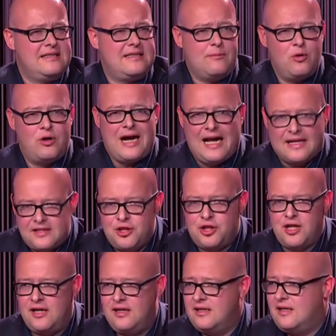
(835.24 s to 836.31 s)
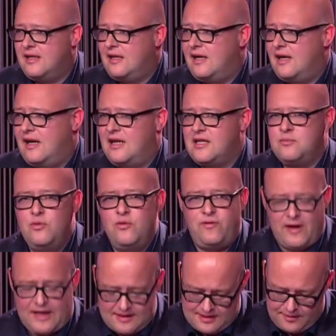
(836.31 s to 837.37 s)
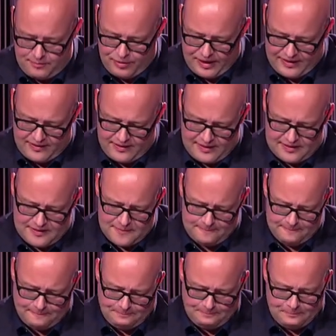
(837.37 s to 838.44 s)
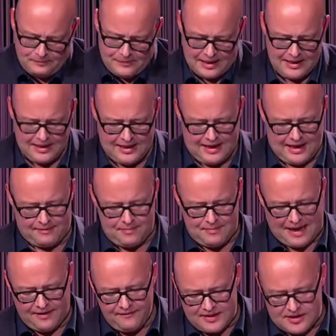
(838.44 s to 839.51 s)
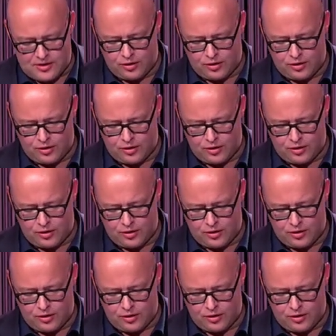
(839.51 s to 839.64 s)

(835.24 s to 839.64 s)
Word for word: demokratischer als Move Fast and Break Things. Aber machen wir es